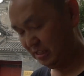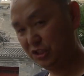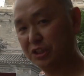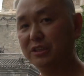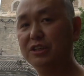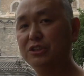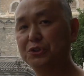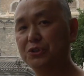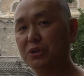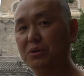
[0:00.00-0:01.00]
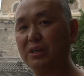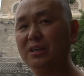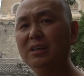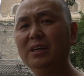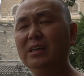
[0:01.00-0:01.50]
整个人已经湿透了，
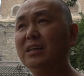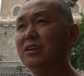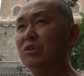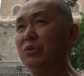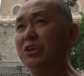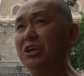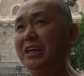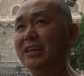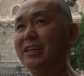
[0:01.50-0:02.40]
所以